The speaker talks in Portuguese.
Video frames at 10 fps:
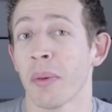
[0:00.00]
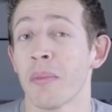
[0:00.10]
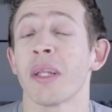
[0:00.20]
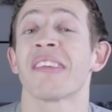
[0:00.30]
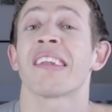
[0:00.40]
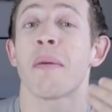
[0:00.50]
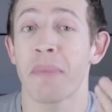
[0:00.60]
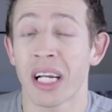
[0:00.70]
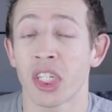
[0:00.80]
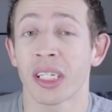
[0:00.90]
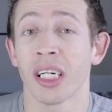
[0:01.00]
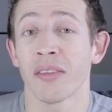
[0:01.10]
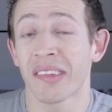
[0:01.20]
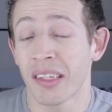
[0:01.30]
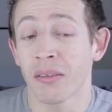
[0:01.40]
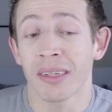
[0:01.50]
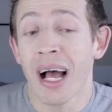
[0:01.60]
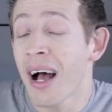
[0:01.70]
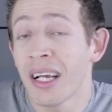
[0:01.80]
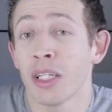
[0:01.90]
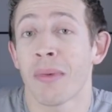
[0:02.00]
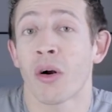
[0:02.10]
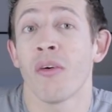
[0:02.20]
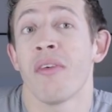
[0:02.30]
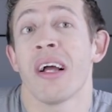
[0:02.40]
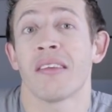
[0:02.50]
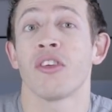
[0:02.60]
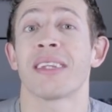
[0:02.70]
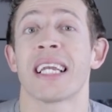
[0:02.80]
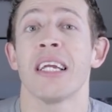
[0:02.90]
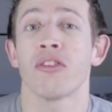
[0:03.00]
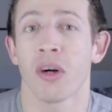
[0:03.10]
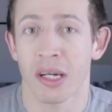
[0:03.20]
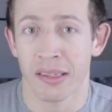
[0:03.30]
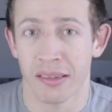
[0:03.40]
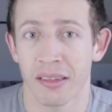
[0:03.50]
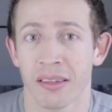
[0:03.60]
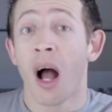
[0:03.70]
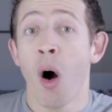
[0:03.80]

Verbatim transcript: Pelo menos você está praticando, você não está aí numa conversa de três horas.